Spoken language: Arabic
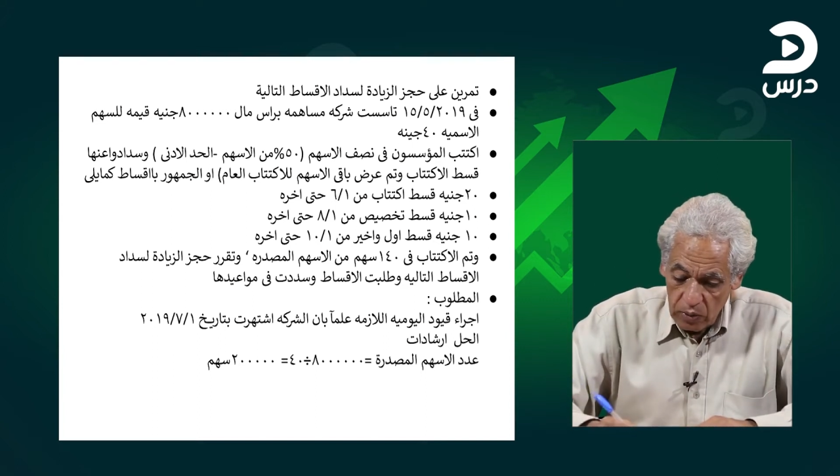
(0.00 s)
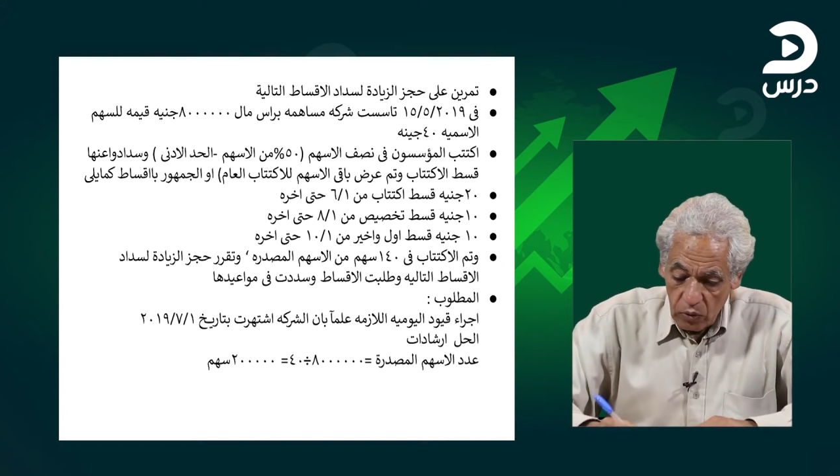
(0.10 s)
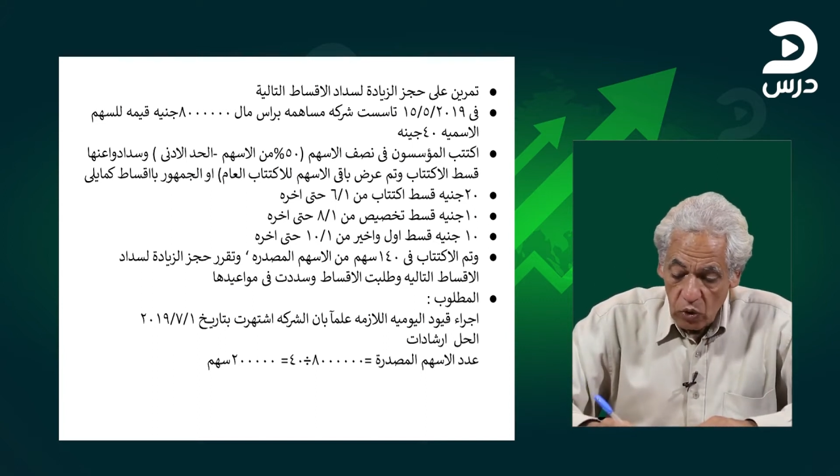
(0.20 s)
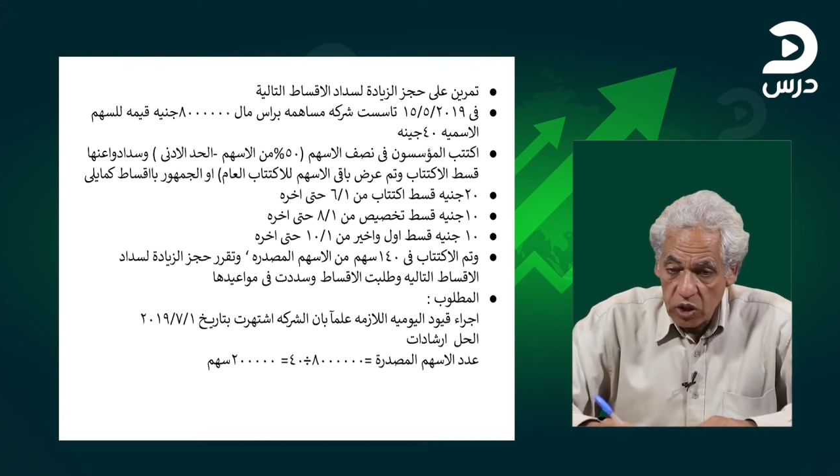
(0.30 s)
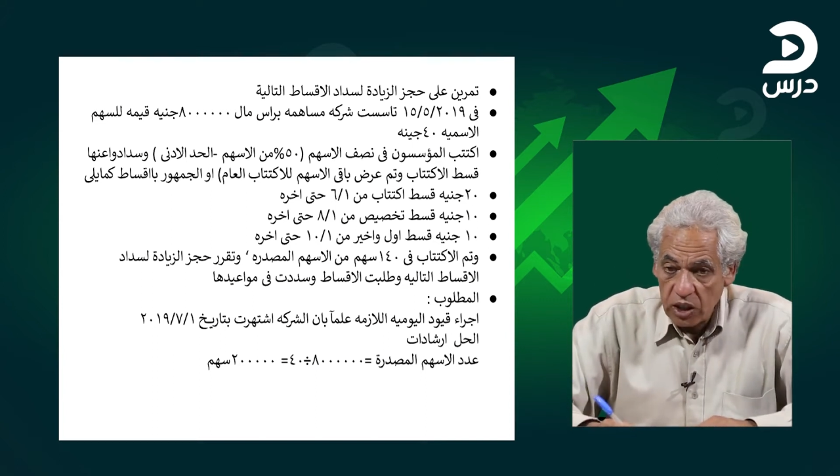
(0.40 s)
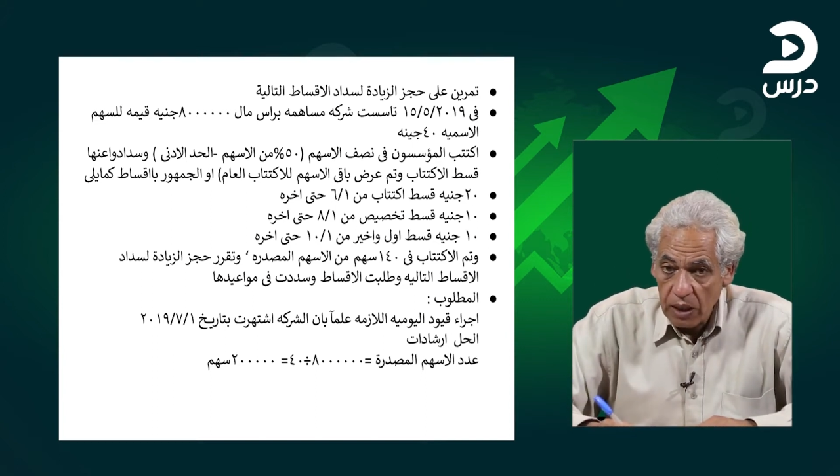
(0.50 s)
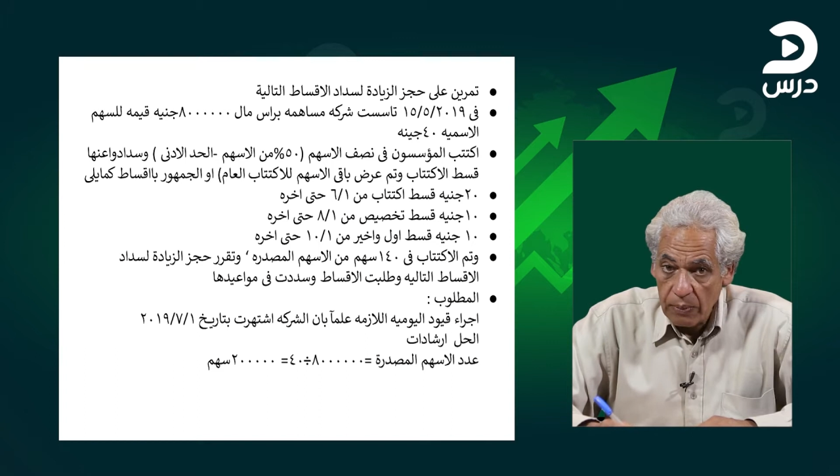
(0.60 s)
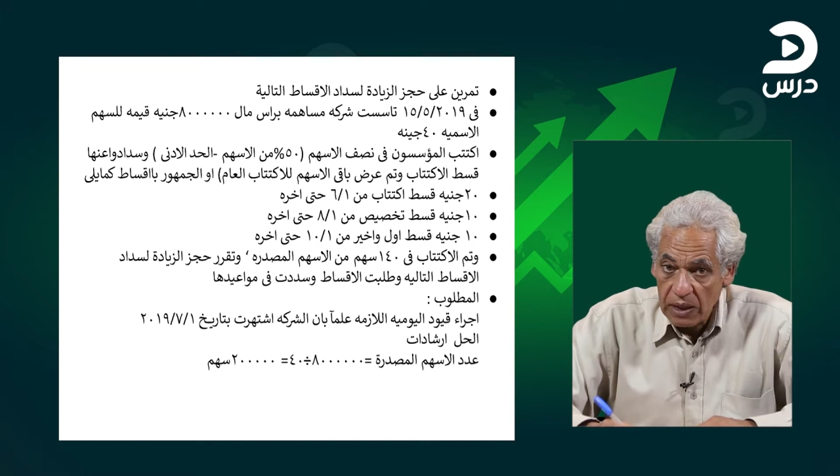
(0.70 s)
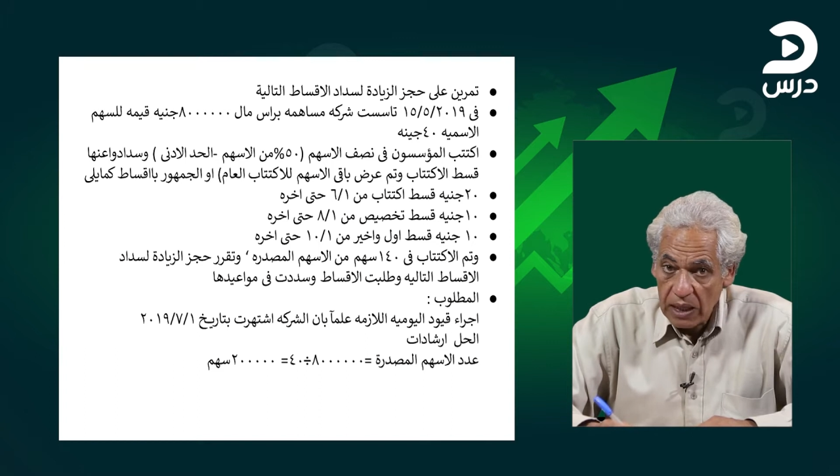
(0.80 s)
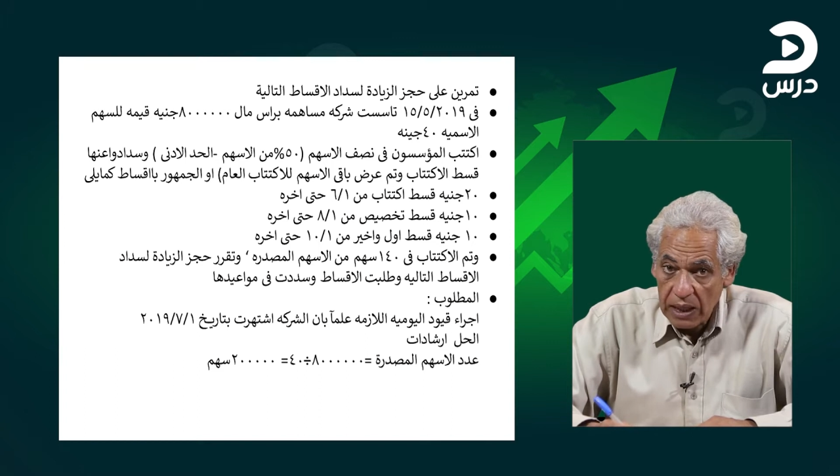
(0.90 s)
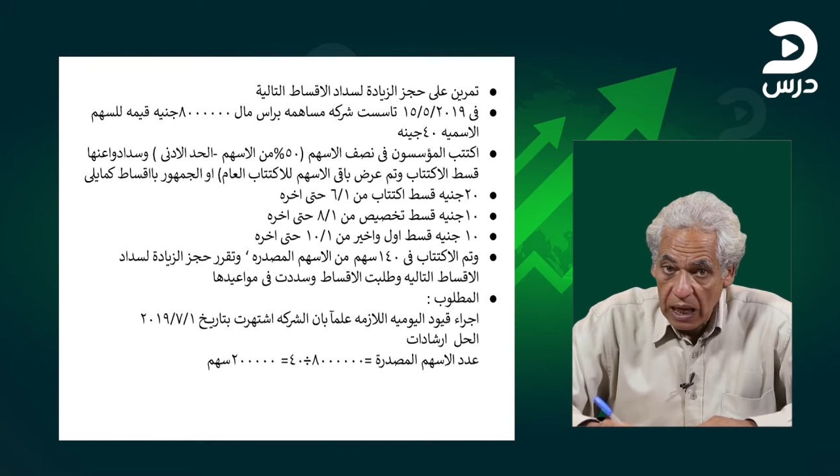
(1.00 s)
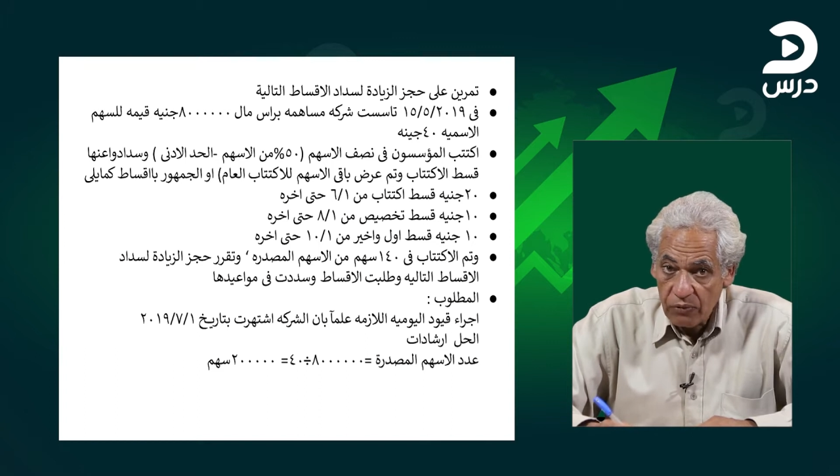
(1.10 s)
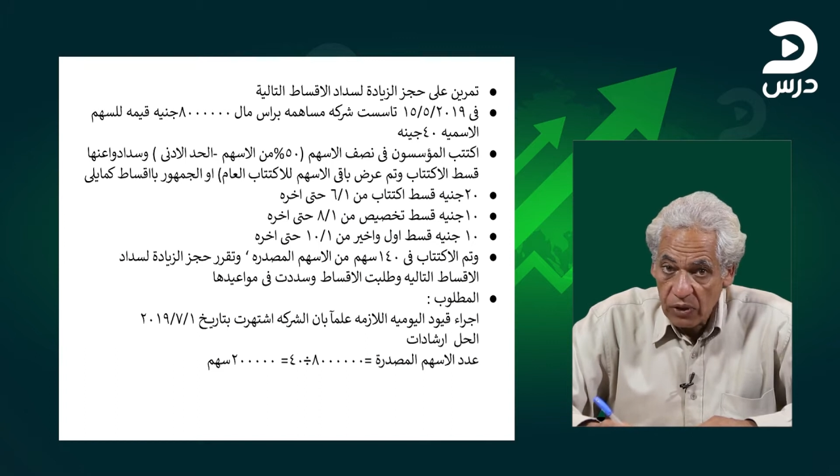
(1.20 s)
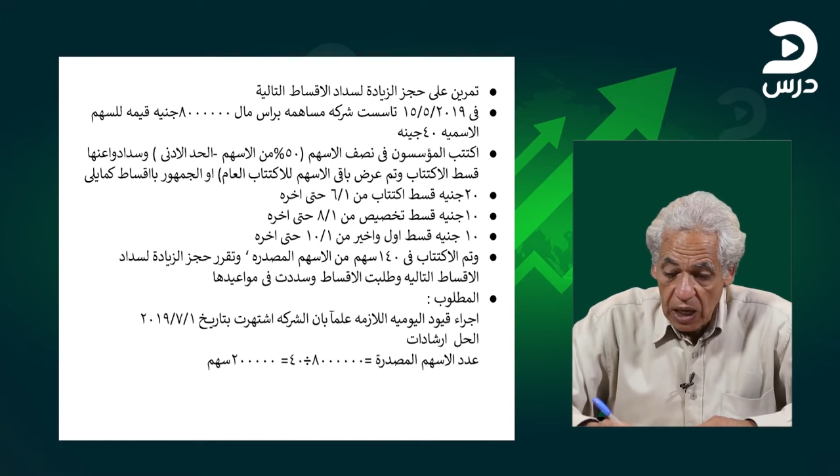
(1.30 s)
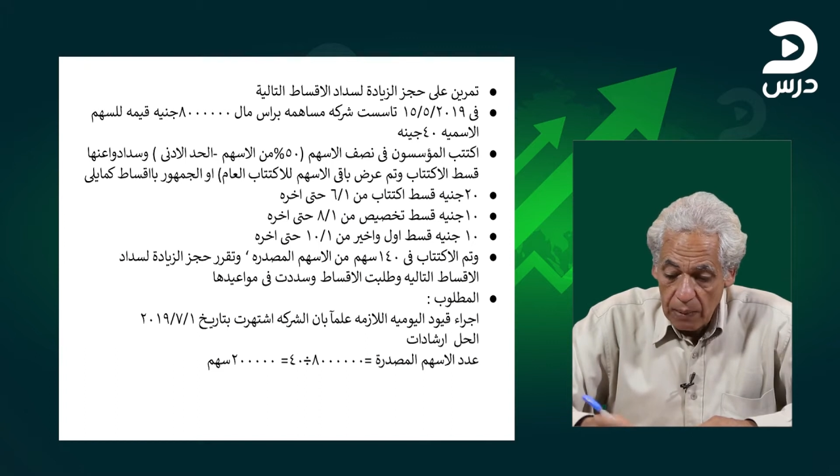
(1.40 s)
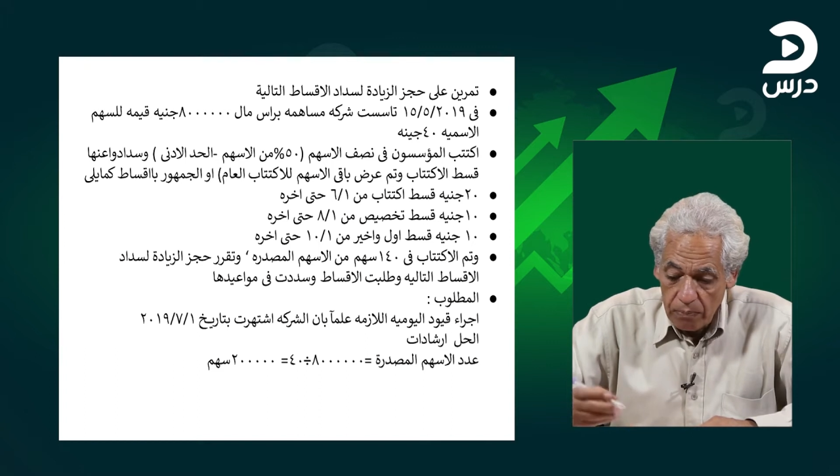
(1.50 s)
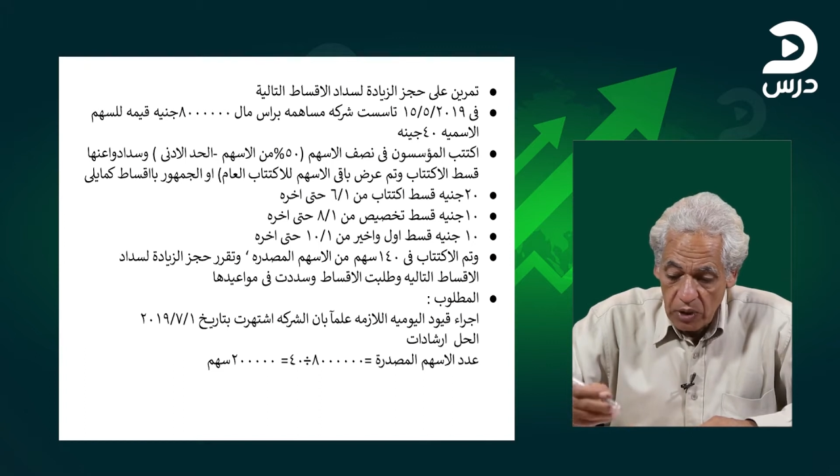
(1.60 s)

نص ال 200 ألف كام؟